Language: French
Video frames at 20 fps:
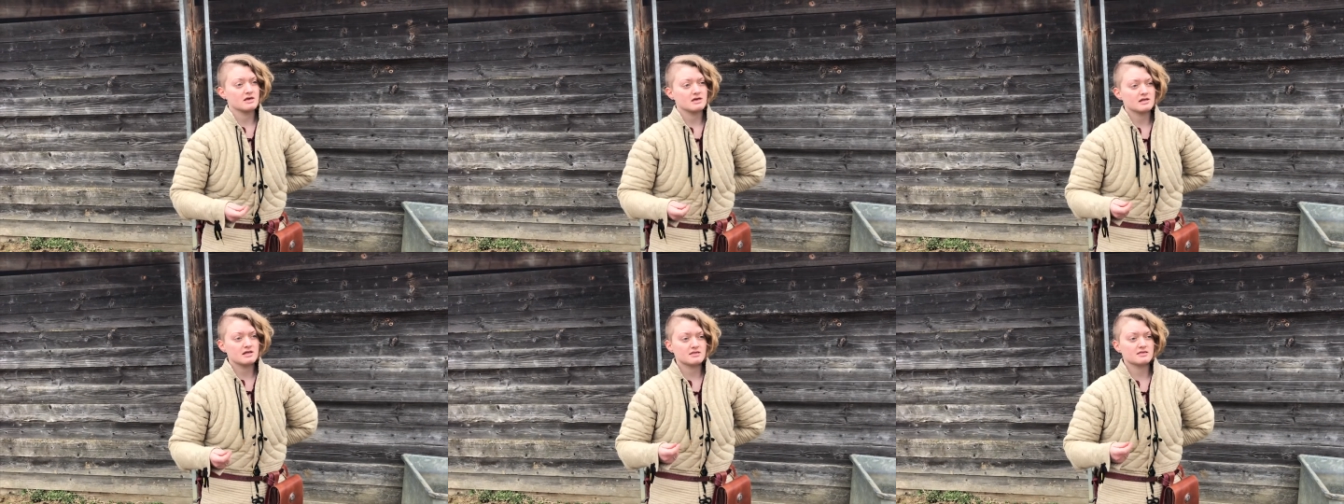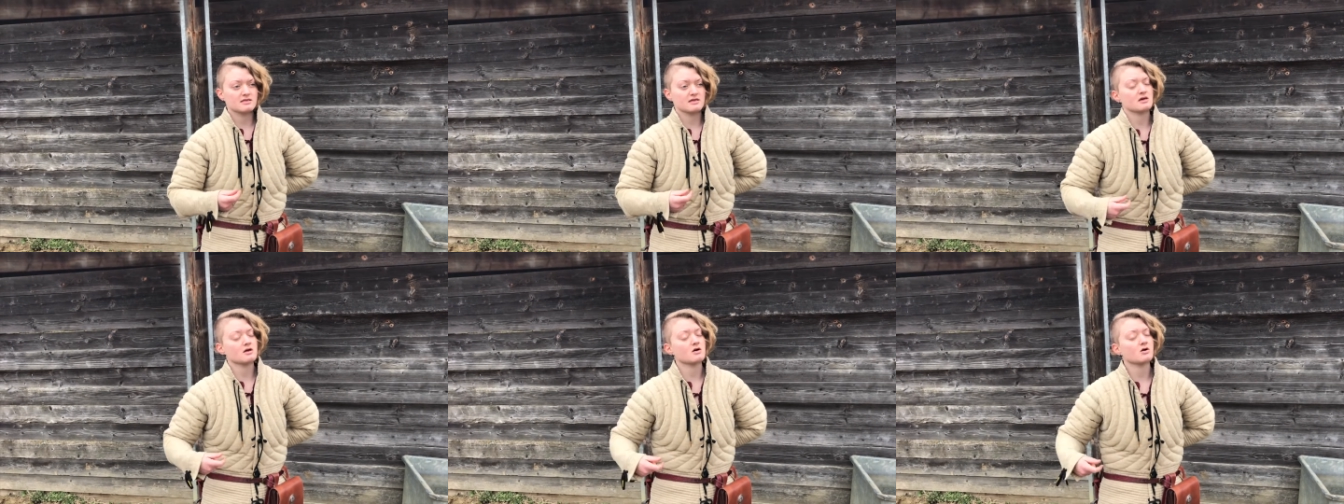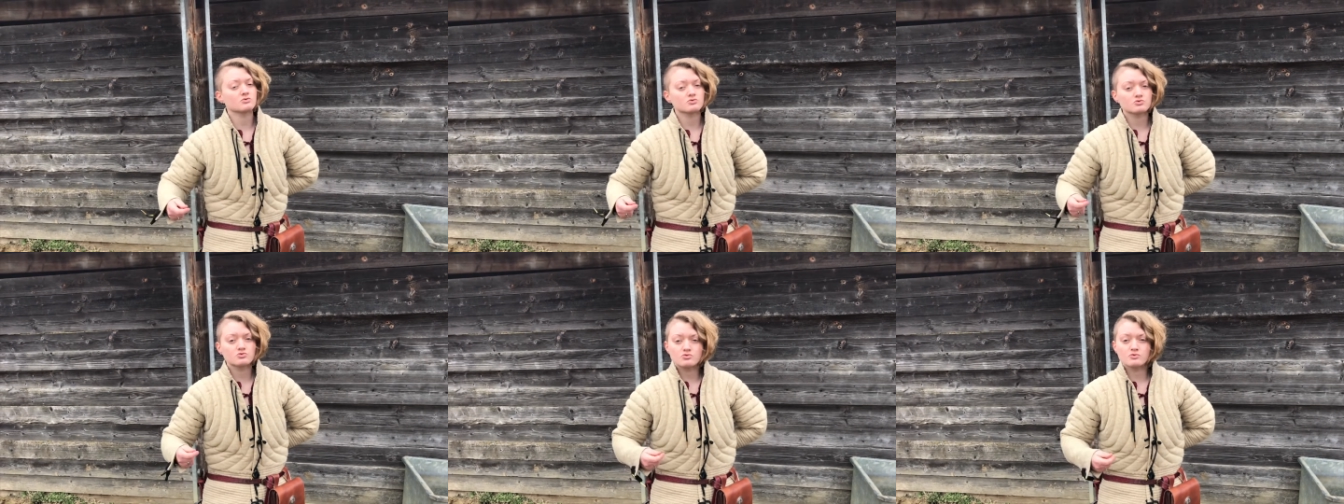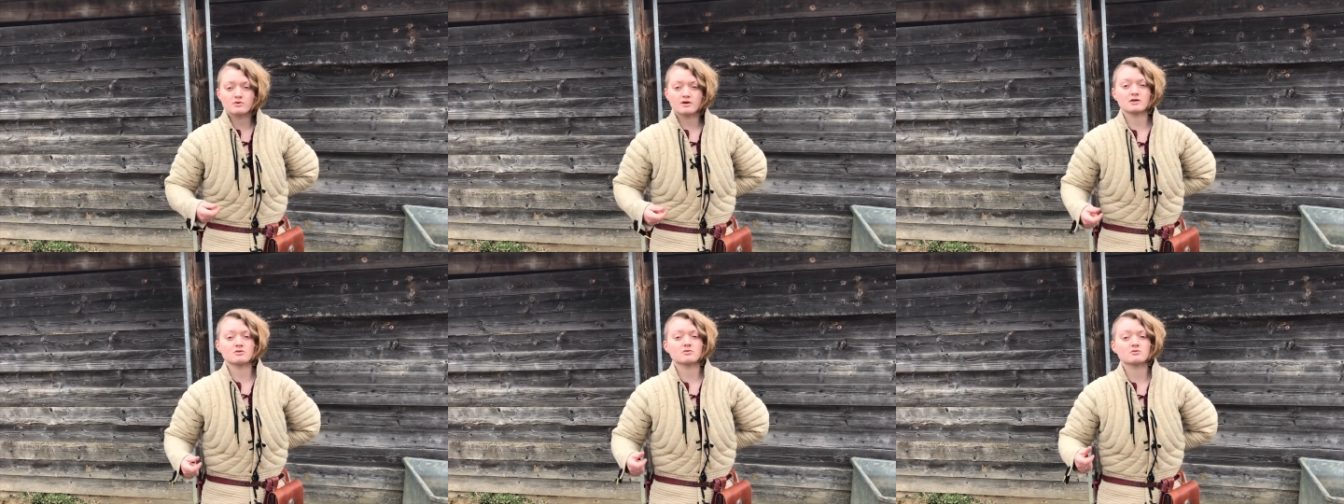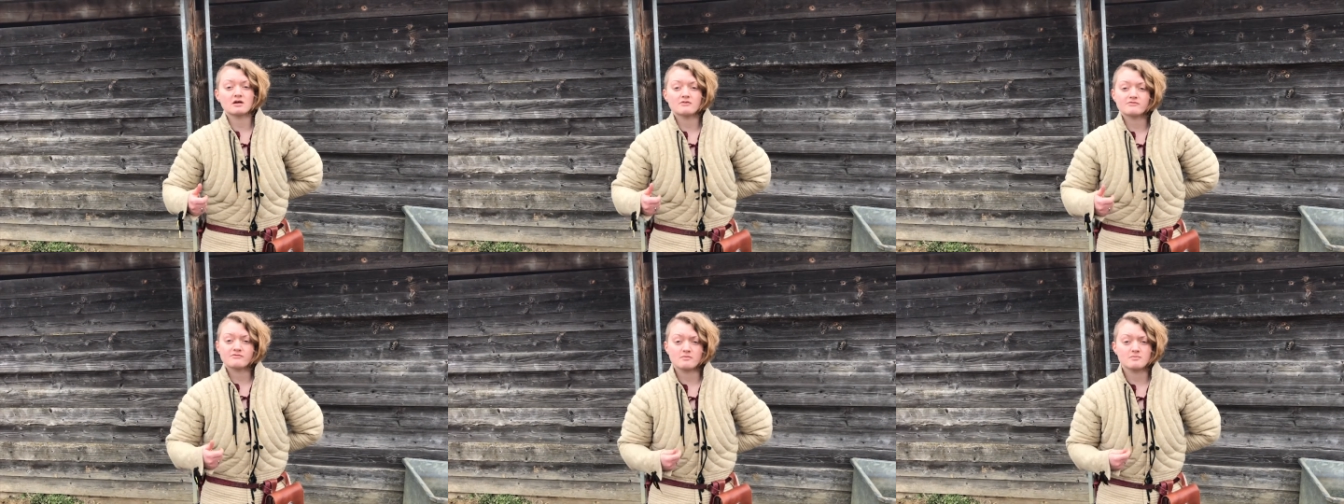Il était entouré
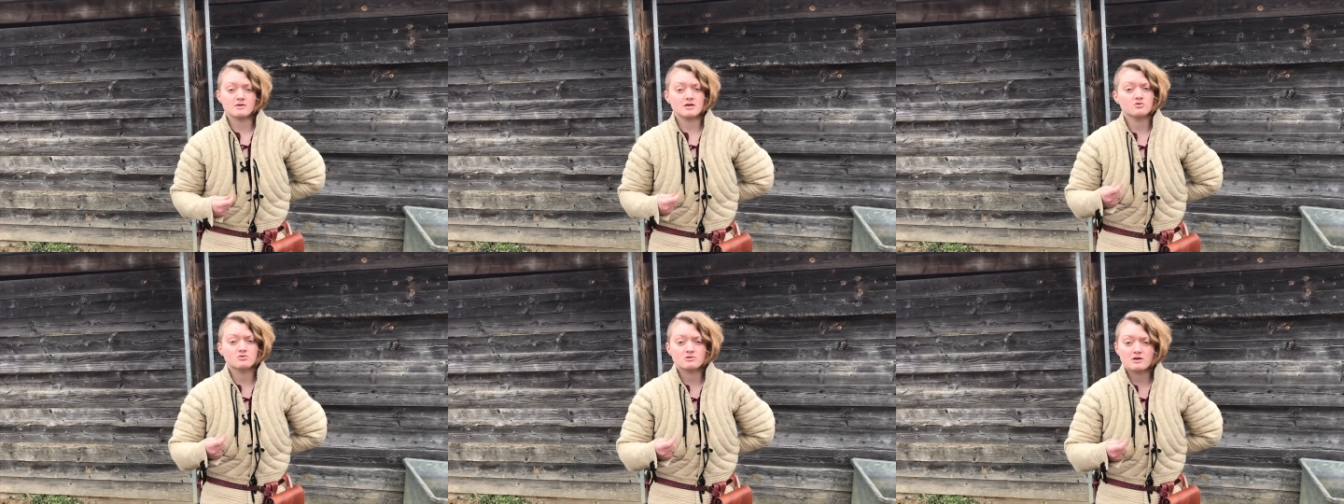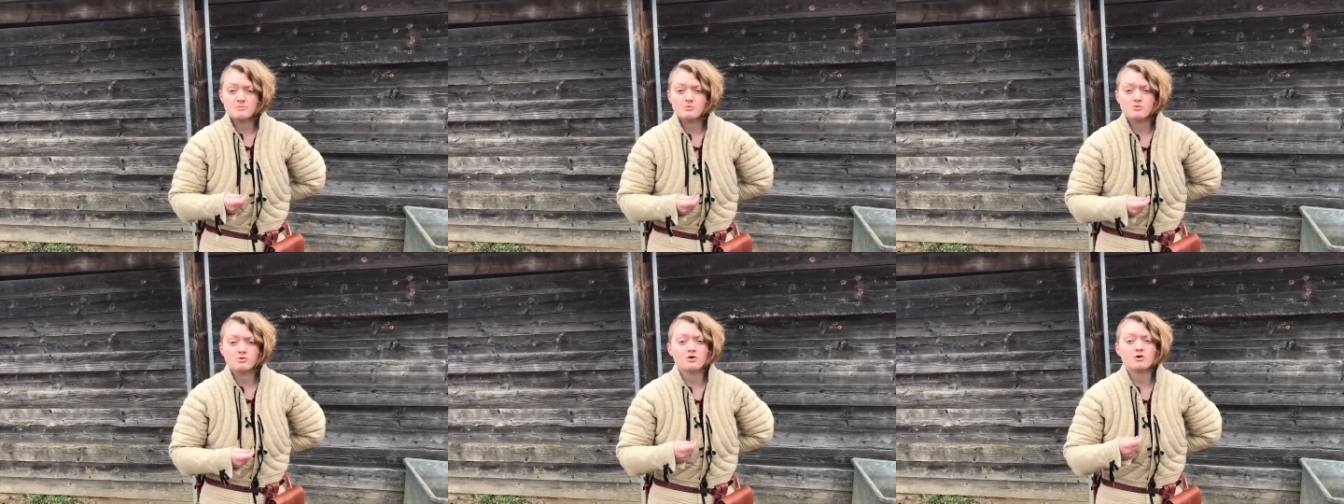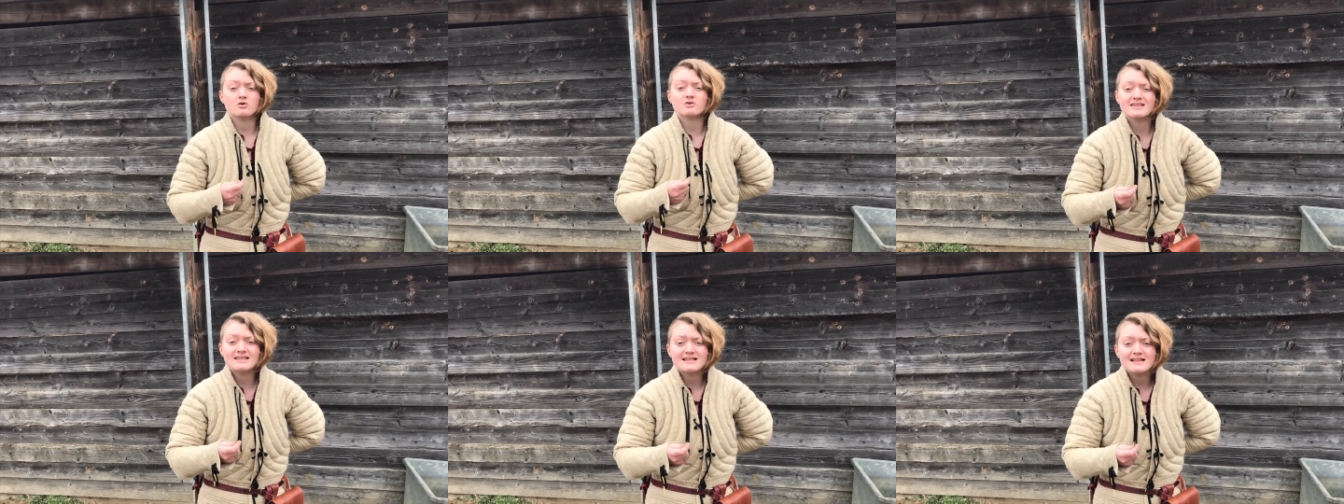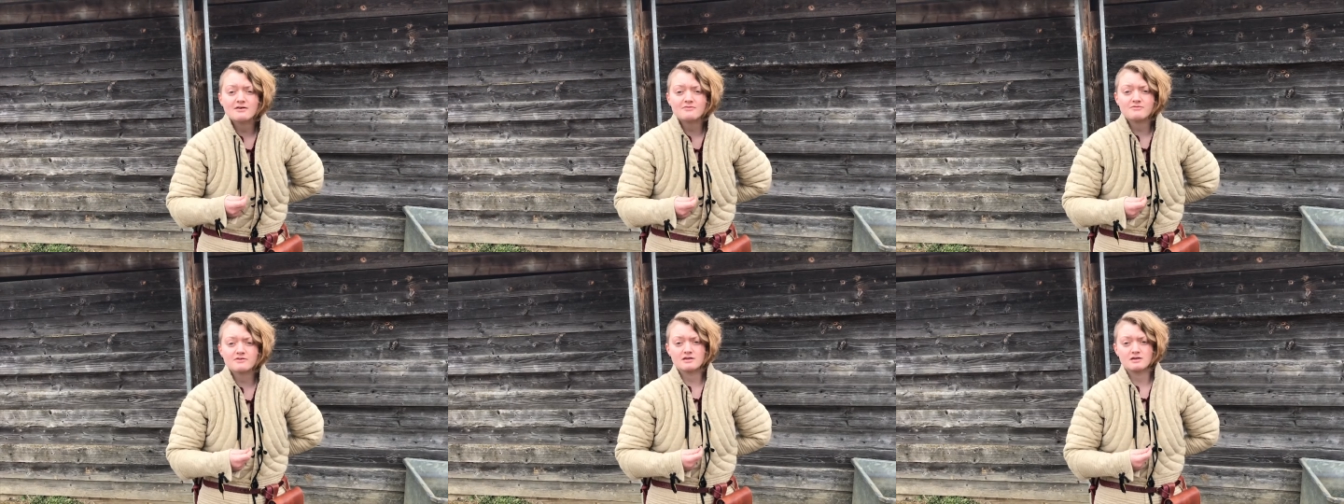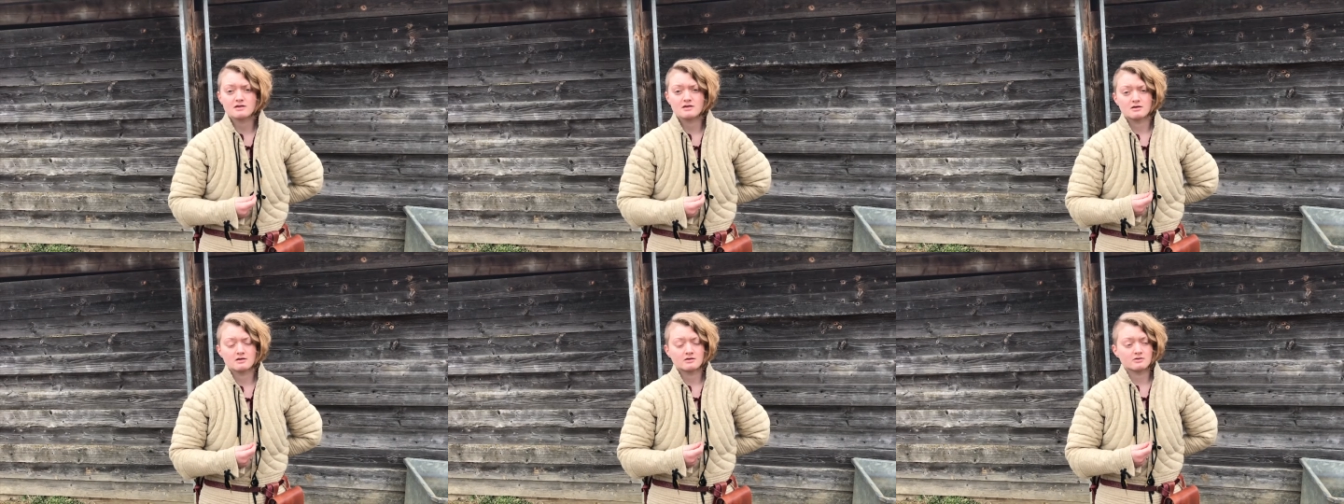de la famille du laboureur qu'il avait,